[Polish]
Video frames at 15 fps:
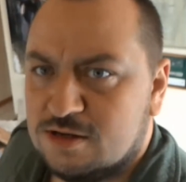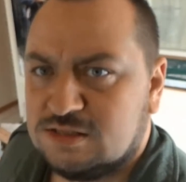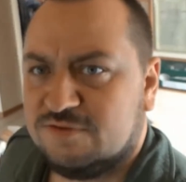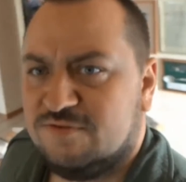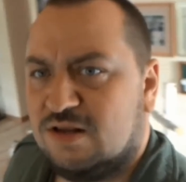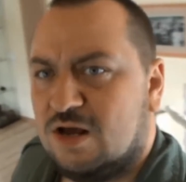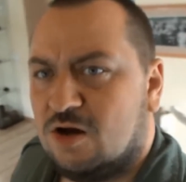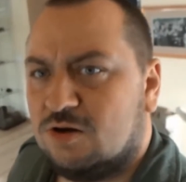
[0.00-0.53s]

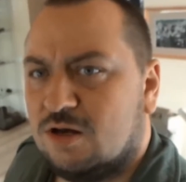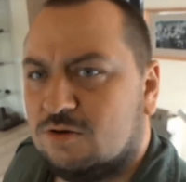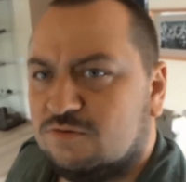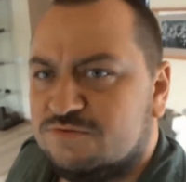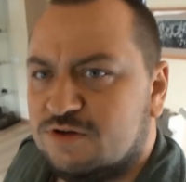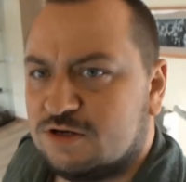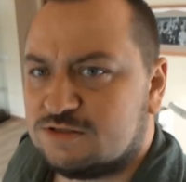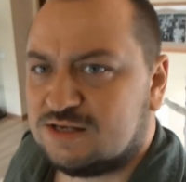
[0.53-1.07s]
Zawiera ona
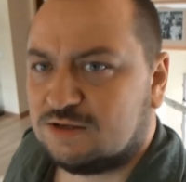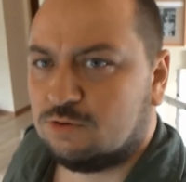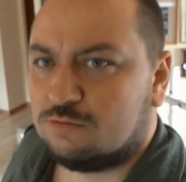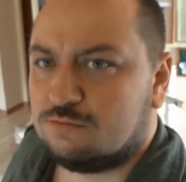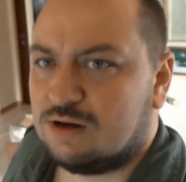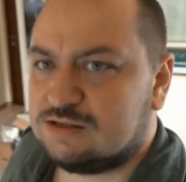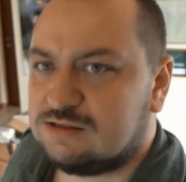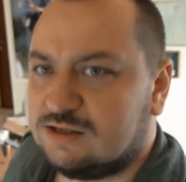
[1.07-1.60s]
również
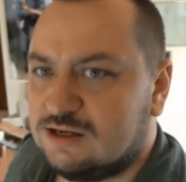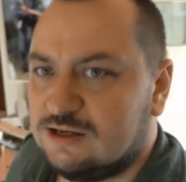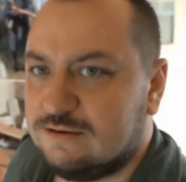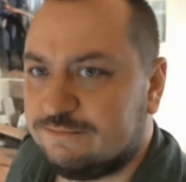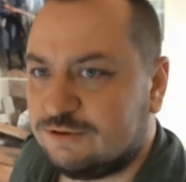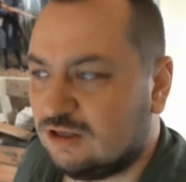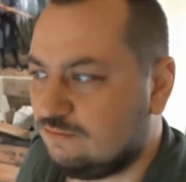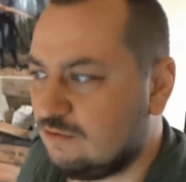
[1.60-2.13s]
całą masę
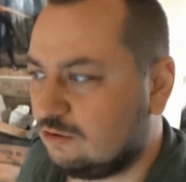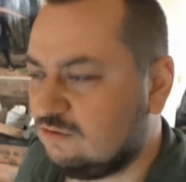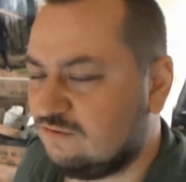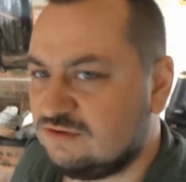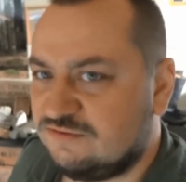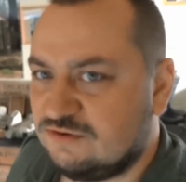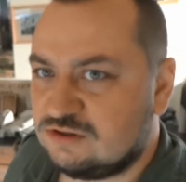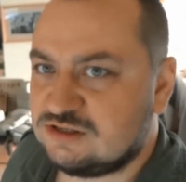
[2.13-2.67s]

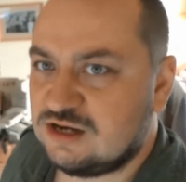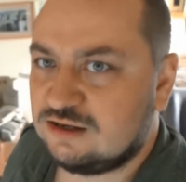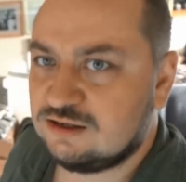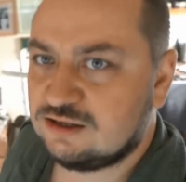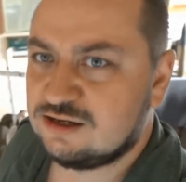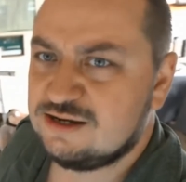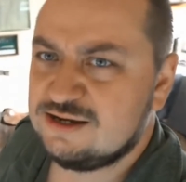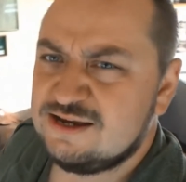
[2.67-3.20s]
przedmiotów
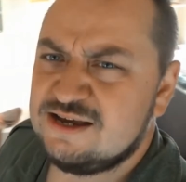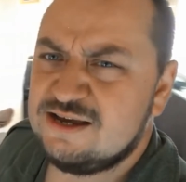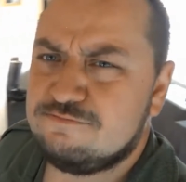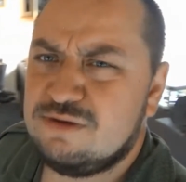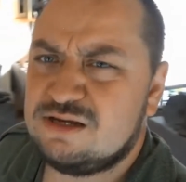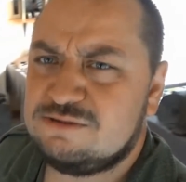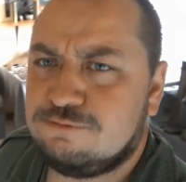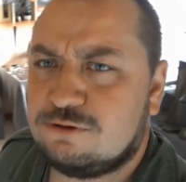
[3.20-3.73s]
związanych
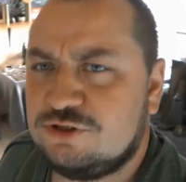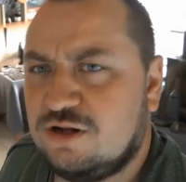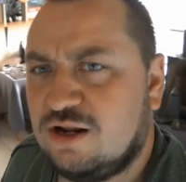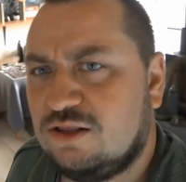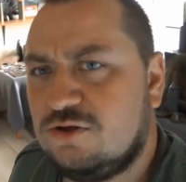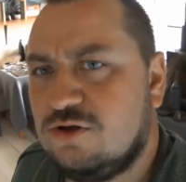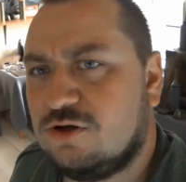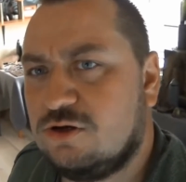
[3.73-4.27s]

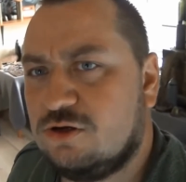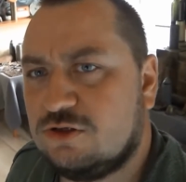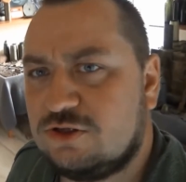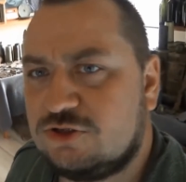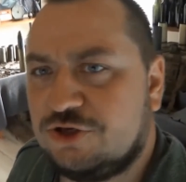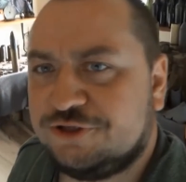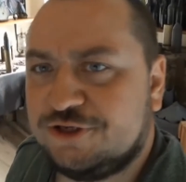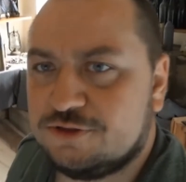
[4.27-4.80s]
bezpośrednio z
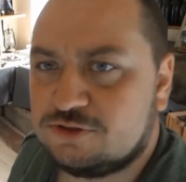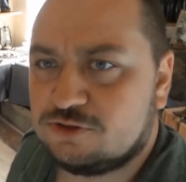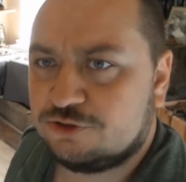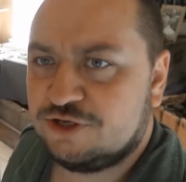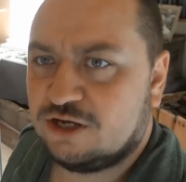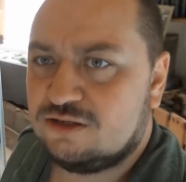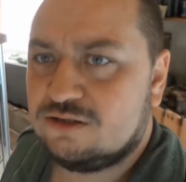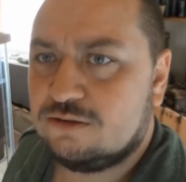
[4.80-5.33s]
życiem
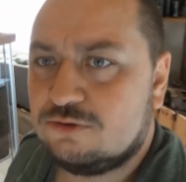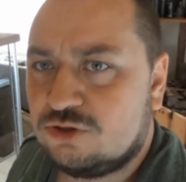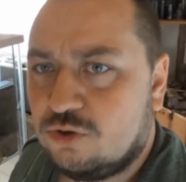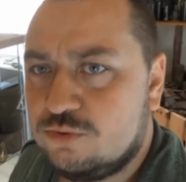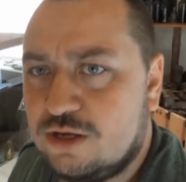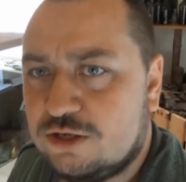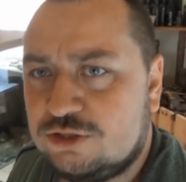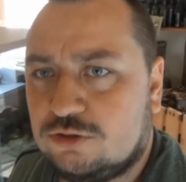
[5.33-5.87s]
codziennym
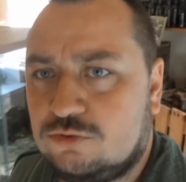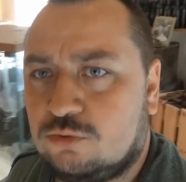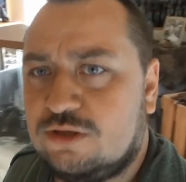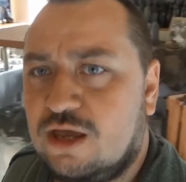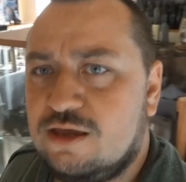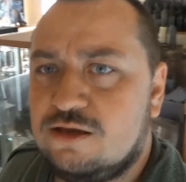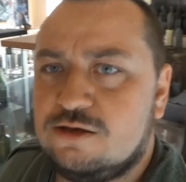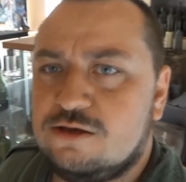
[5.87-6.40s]
żołnierzy
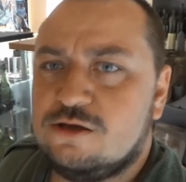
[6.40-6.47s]
tutaj